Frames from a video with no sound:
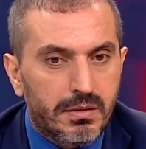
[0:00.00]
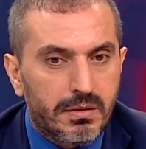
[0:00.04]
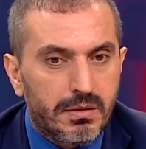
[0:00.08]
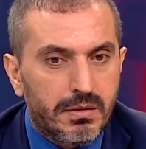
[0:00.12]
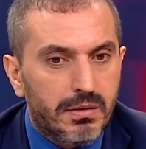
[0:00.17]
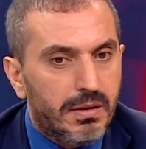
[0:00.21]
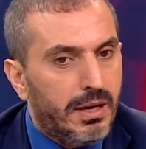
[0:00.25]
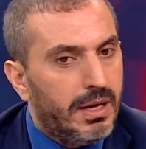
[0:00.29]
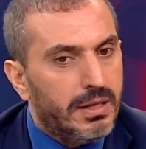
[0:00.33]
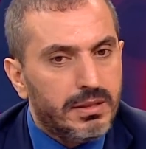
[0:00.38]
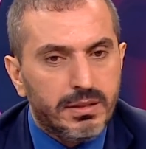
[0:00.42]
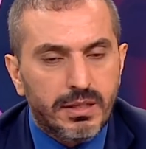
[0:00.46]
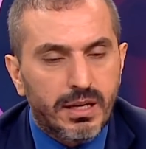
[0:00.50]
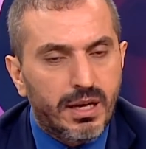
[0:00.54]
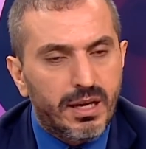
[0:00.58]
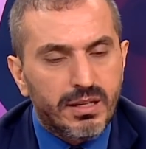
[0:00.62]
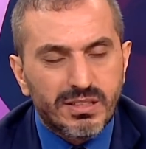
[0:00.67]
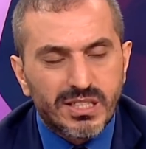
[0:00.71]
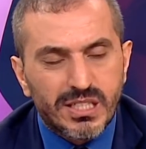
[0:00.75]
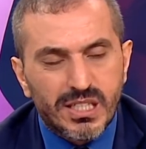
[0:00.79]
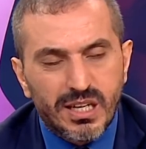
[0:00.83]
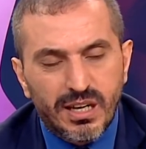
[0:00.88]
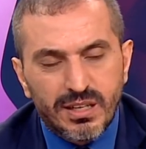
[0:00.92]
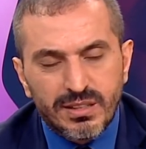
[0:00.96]
E, ha
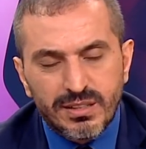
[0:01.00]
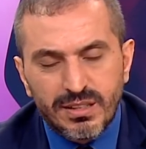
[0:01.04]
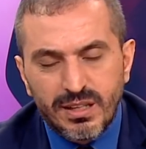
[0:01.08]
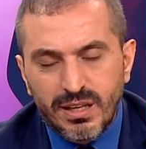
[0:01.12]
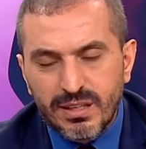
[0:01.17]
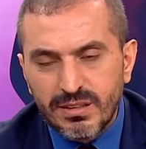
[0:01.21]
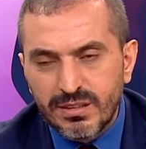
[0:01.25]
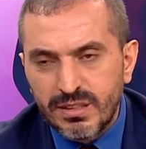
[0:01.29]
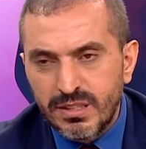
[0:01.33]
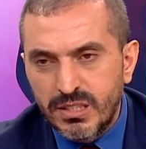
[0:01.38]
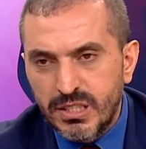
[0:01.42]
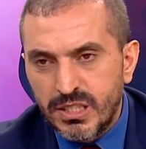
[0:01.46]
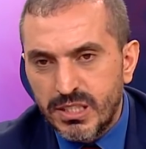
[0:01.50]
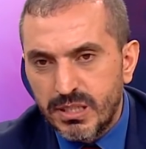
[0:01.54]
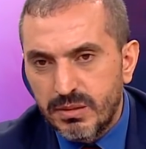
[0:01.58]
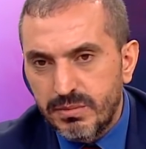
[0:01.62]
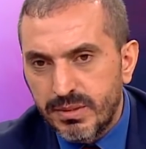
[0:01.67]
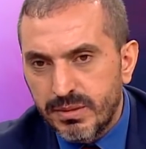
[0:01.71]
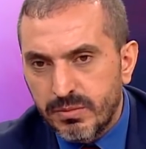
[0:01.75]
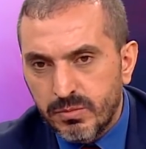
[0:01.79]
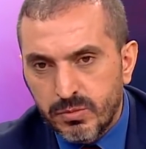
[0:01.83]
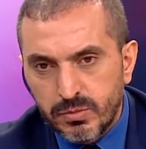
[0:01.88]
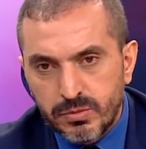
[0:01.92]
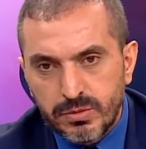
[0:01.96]
yarın şartlar
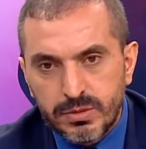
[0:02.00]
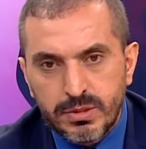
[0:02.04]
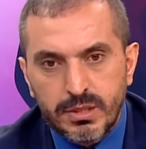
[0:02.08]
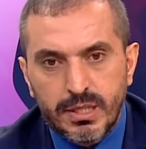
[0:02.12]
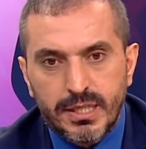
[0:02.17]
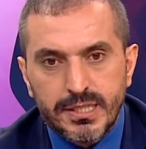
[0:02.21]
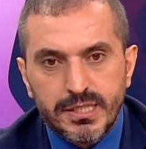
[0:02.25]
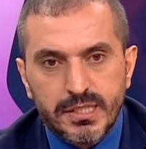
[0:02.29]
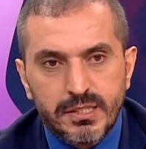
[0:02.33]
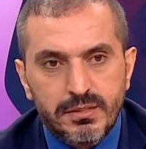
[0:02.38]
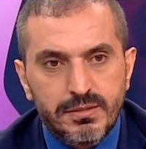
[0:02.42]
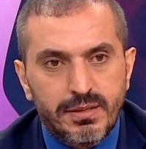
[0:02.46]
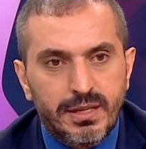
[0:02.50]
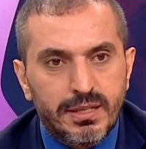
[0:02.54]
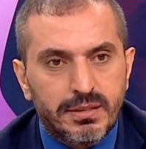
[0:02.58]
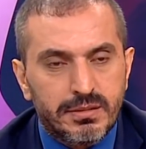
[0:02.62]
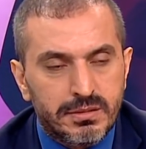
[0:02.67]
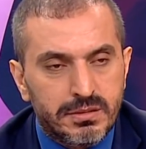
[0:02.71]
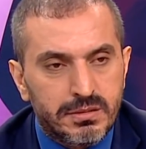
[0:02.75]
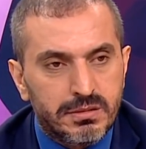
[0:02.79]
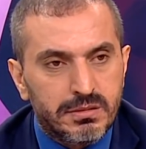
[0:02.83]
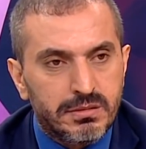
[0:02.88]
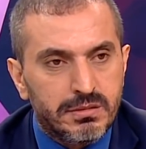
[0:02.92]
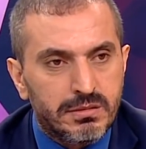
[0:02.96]
değişebilir. Bu
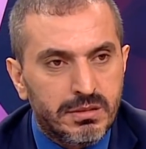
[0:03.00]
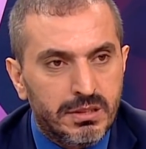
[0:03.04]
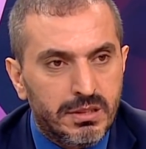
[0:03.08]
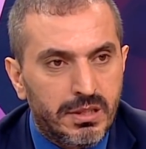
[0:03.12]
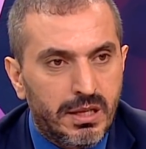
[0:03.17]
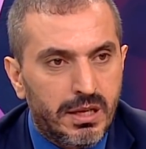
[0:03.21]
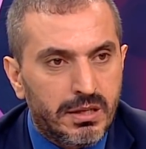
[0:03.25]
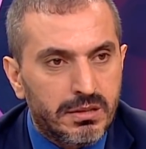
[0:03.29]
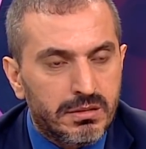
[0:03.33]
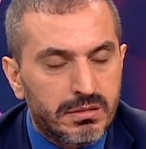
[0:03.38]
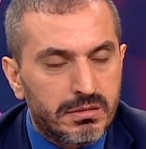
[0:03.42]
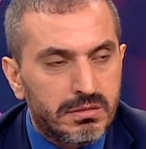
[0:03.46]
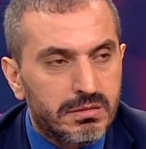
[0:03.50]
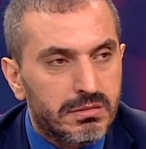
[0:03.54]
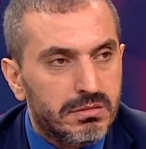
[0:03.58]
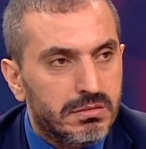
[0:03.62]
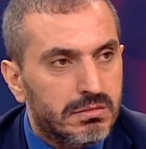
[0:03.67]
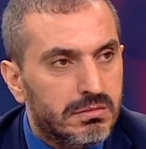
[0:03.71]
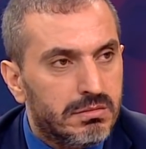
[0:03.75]
transferdir. Gider